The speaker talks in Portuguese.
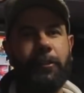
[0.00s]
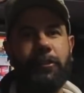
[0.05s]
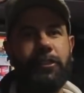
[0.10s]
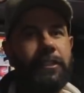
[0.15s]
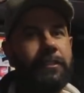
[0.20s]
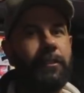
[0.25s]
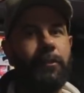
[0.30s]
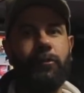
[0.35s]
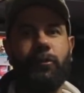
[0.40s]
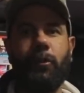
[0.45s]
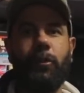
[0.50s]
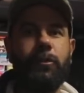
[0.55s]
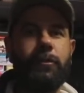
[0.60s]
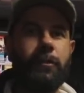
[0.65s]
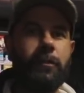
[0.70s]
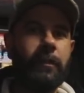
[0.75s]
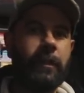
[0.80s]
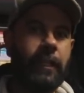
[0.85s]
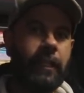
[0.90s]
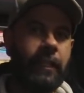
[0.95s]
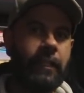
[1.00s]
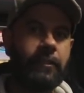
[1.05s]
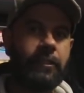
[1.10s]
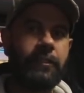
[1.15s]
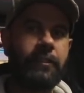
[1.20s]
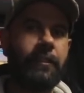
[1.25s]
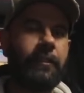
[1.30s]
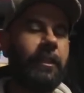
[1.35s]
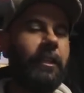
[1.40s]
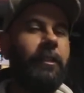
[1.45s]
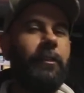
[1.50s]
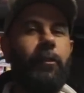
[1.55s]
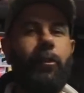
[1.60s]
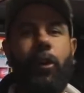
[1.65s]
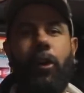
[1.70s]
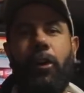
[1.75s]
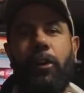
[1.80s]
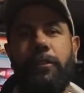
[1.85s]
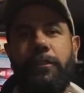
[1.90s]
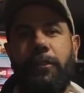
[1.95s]
então eu já sei os gostos dele, já sei o que ele
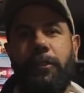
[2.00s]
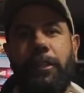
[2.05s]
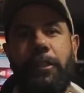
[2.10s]
gosta,